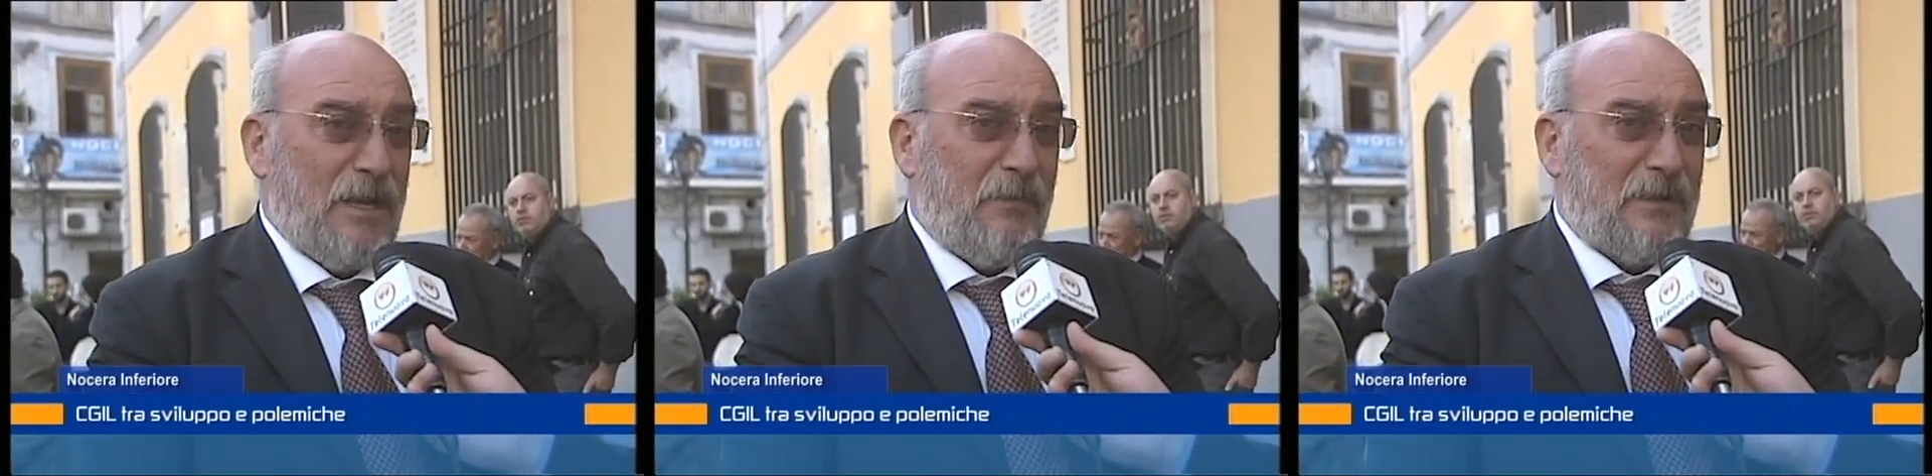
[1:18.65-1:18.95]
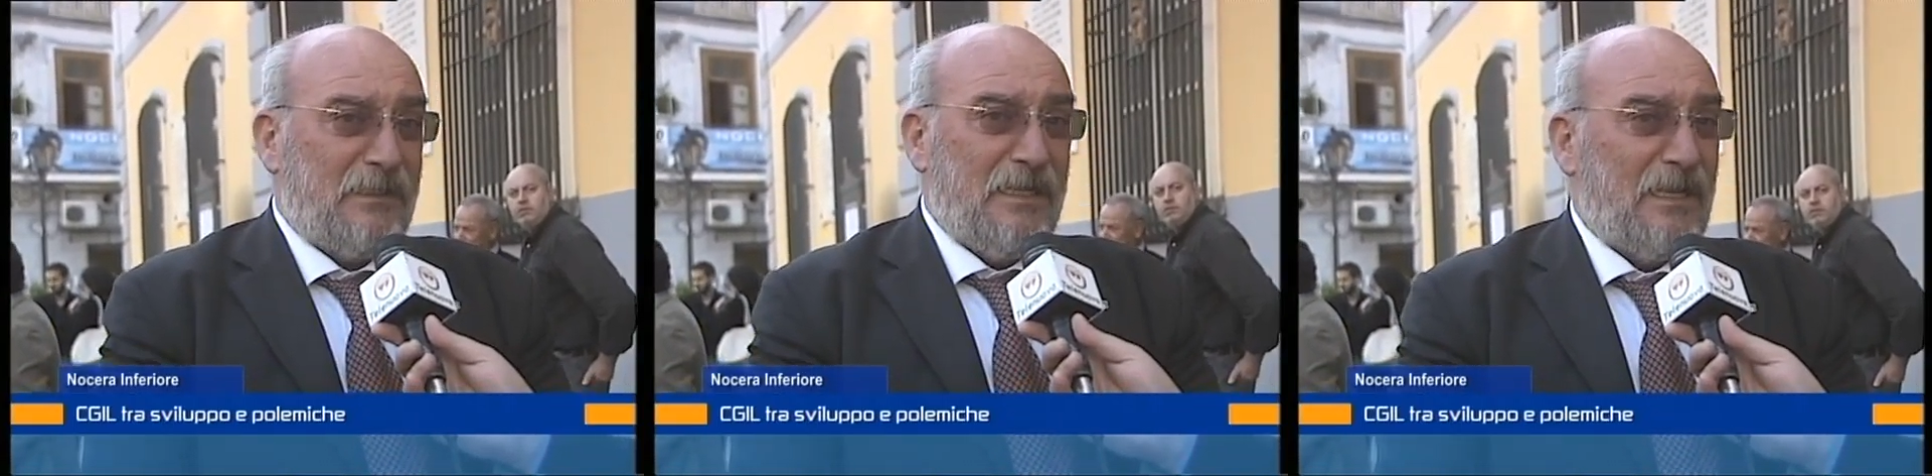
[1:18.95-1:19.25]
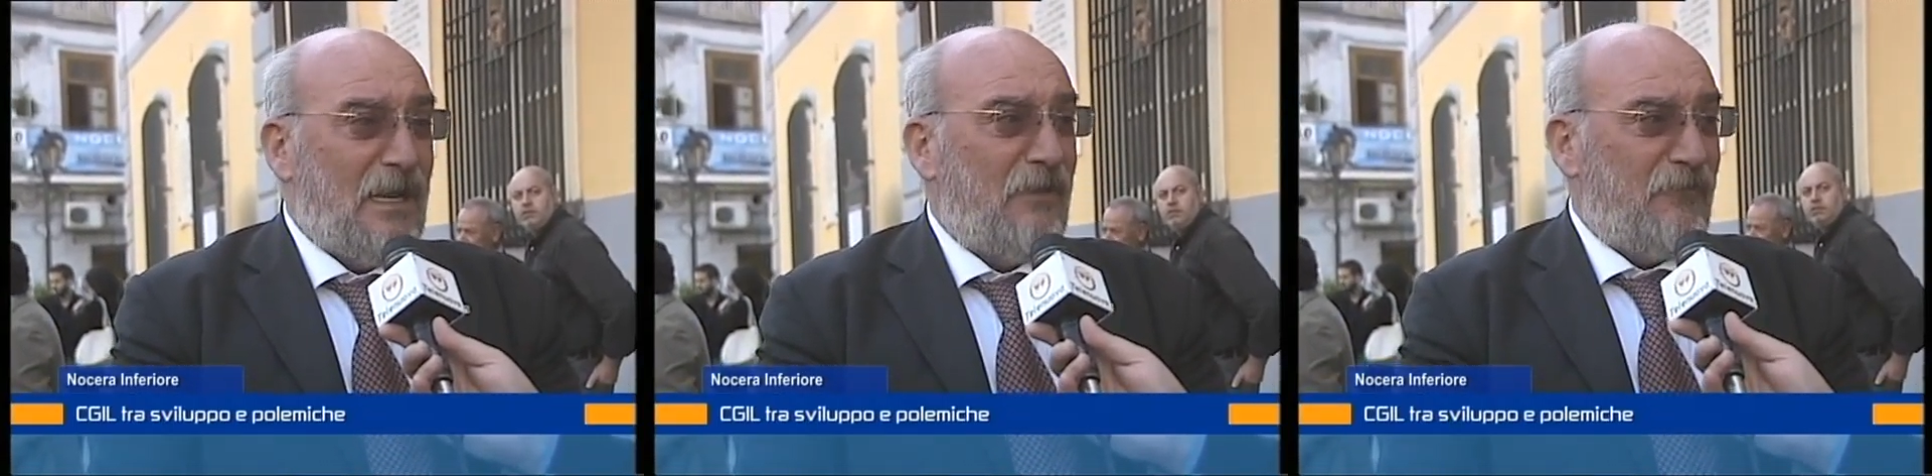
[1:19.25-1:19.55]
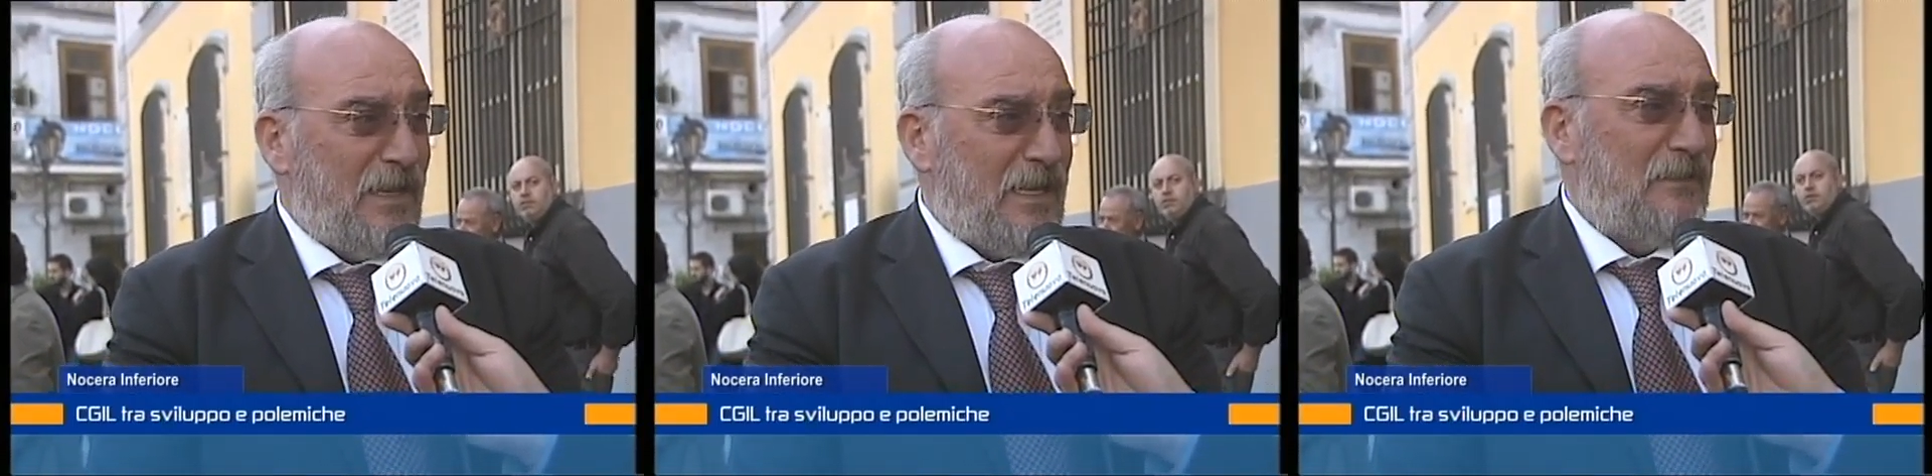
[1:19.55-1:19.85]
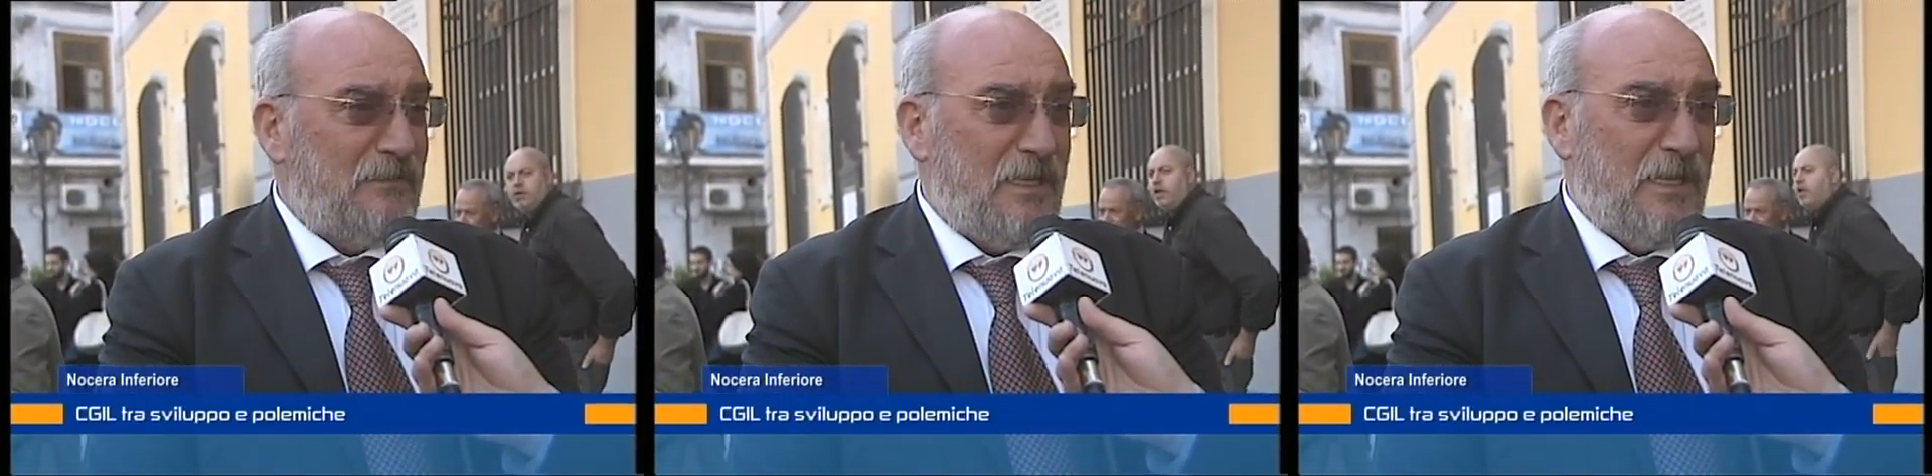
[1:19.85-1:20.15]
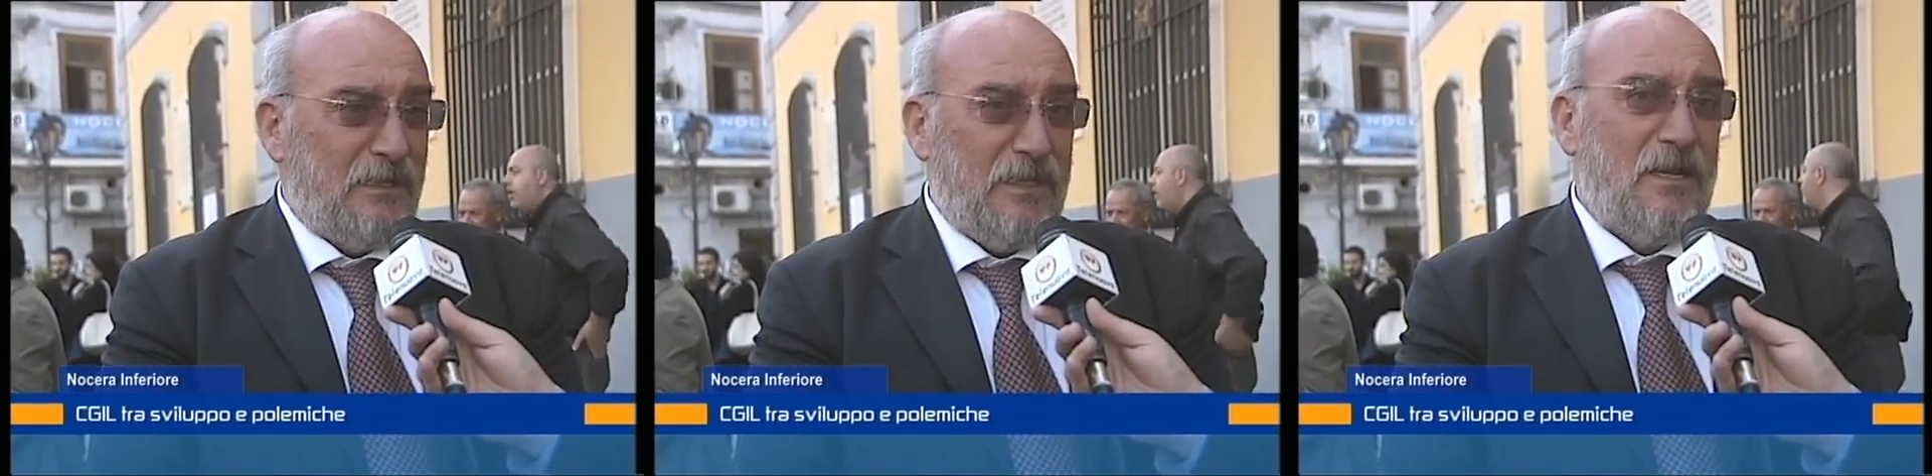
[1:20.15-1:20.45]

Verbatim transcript: a partire dalla Fincantieri,